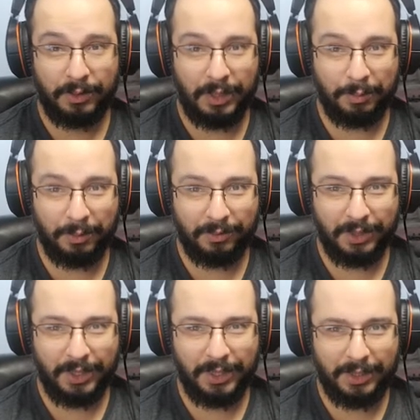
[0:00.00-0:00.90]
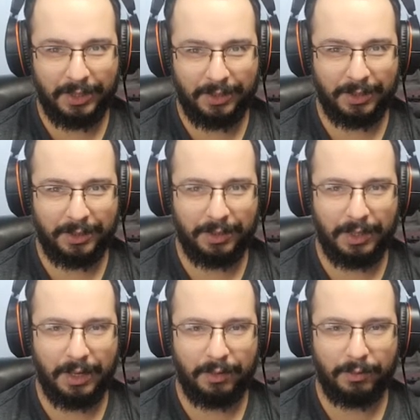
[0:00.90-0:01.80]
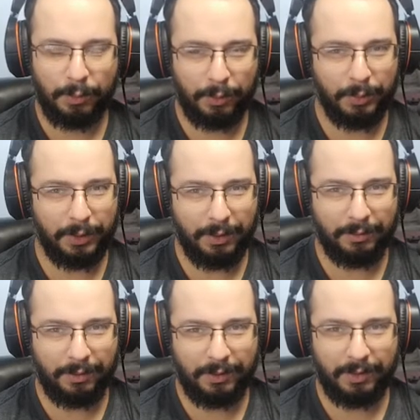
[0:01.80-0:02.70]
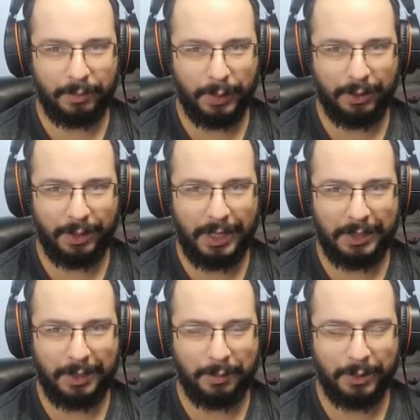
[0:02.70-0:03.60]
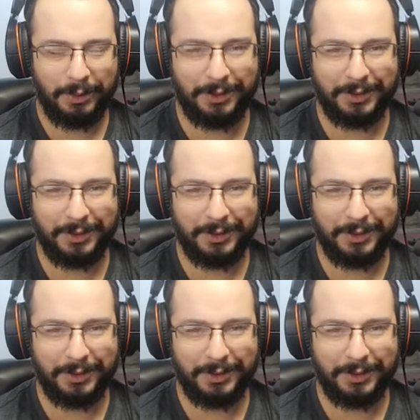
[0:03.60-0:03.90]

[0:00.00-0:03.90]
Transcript: já aproveita, se inscreve, prometo que a voz vai melhorar, tá bom?